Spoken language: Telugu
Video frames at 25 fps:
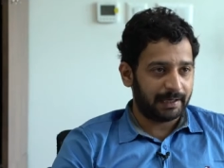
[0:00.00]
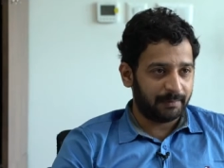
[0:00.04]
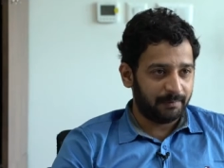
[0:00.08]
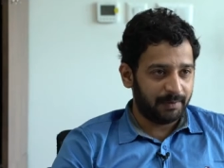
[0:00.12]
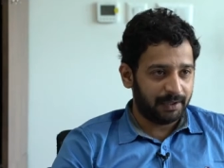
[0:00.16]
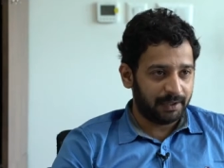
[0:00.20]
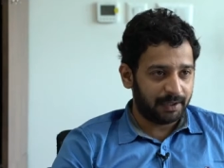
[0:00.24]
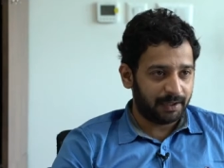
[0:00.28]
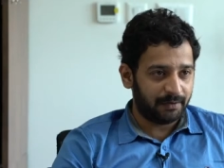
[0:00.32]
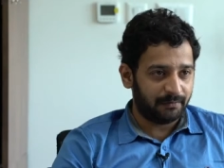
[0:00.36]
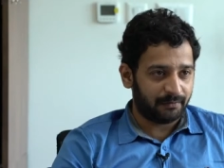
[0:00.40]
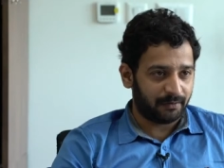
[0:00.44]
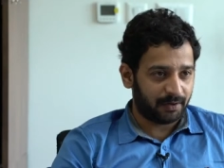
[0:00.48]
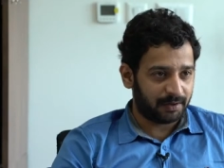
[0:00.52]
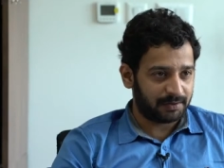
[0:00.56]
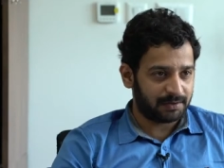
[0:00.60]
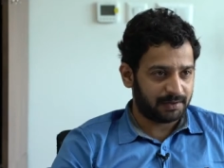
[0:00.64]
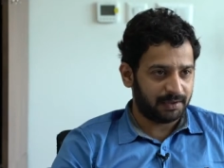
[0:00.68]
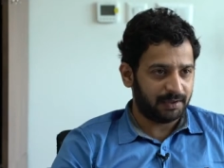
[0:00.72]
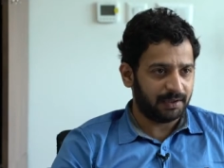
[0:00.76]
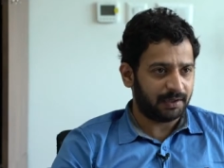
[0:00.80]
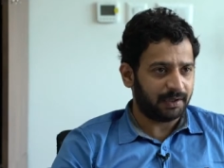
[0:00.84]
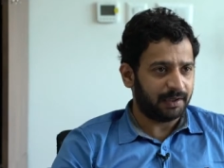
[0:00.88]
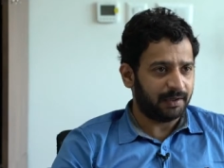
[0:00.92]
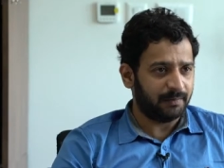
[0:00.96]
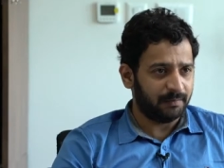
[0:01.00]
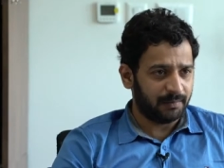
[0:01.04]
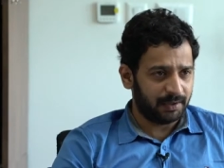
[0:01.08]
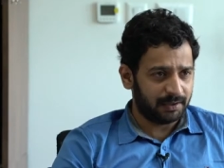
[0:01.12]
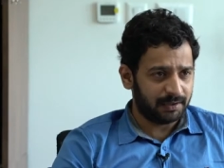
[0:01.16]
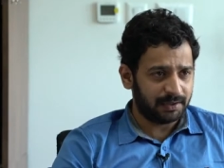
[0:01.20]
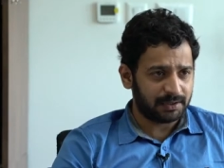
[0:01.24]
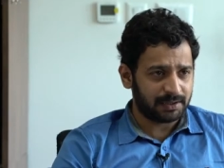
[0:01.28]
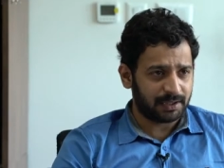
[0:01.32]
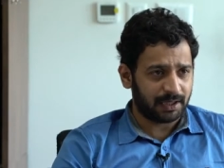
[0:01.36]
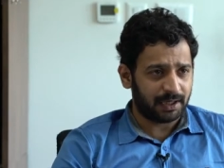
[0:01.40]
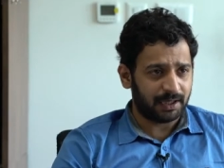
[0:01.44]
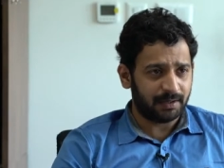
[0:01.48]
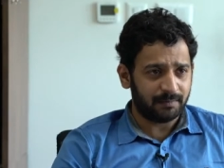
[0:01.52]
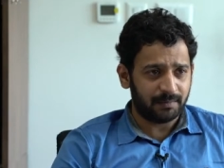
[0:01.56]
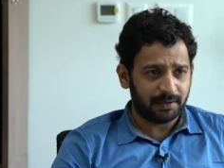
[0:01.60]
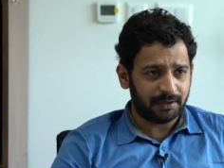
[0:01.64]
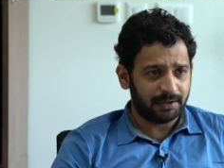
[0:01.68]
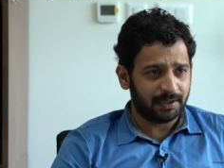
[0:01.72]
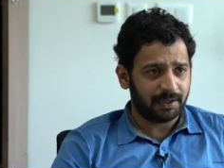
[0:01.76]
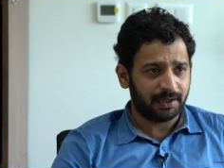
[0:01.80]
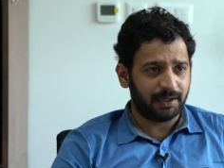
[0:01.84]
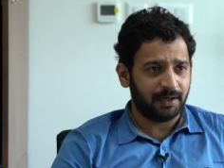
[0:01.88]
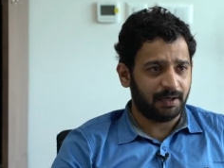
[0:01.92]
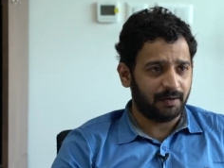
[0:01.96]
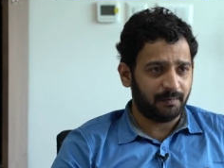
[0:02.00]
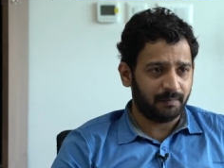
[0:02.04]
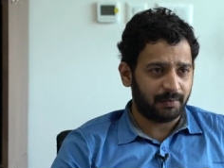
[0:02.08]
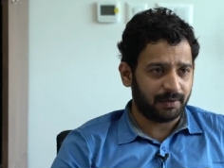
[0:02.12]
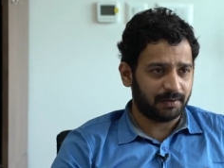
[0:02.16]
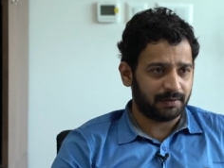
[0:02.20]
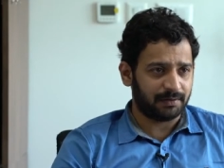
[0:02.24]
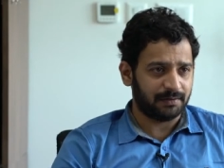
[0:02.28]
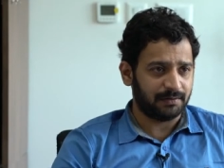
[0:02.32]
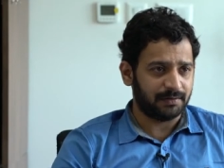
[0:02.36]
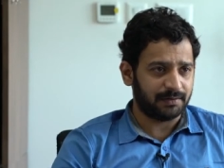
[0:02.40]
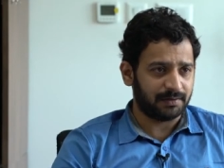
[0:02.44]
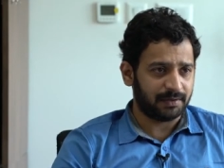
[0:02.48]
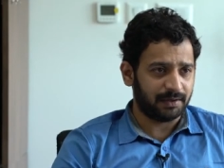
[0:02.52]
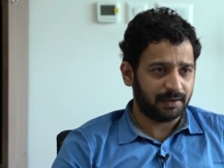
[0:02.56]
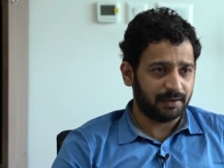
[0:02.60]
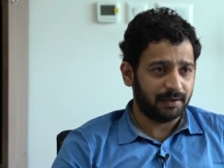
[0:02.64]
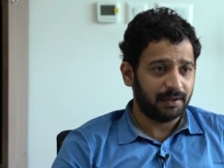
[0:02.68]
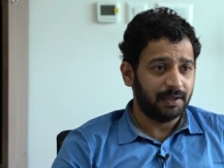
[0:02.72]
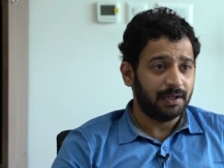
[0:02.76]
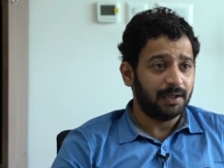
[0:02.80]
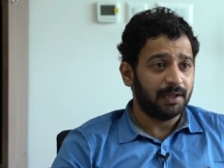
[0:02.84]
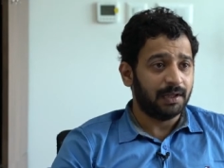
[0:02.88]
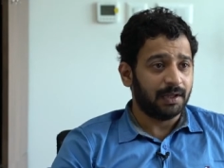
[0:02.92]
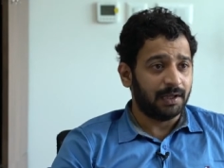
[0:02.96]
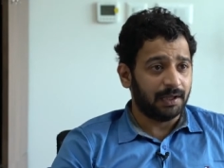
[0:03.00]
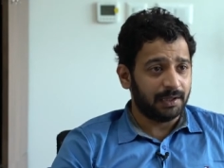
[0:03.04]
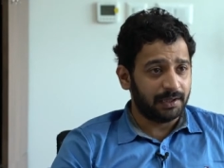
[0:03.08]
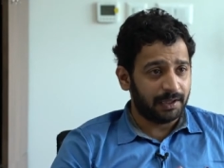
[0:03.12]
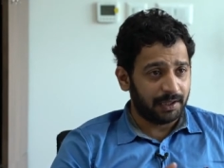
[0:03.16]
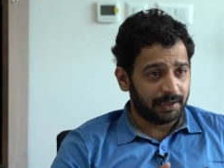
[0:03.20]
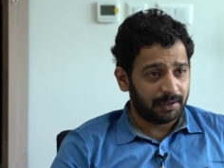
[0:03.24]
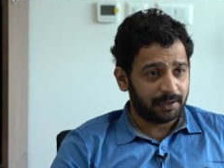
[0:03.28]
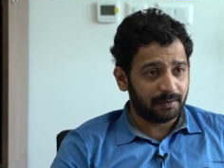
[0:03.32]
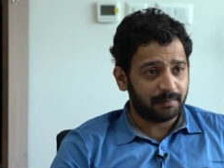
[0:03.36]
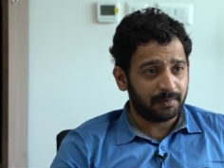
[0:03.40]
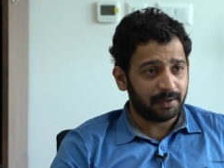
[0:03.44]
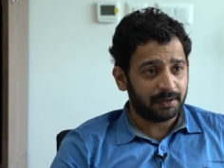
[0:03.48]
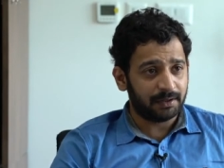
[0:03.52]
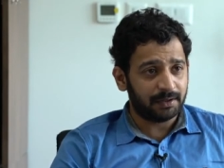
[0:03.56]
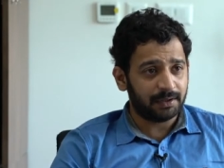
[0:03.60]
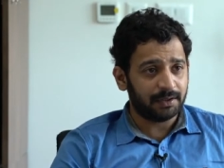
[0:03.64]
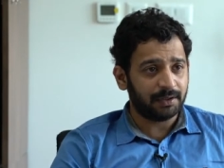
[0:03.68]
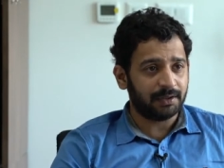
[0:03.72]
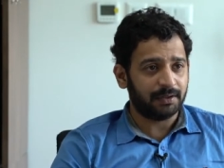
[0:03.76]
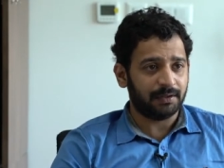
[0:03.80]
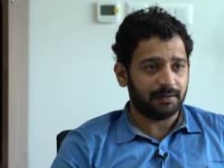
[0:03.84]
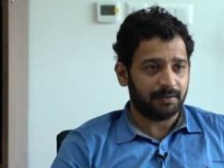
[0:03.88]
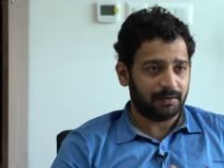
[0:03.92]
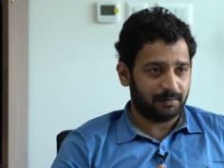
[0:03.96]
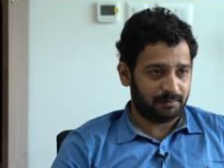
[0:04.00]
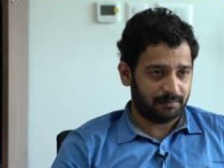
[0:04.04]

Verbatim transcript: ఇంటర్మీడియట్ ఫాస్టింగ్ ఈ మంది చాలామంది దగ్గర ఇంపార్టెంట్ సార్ ఇది ఎంతమంది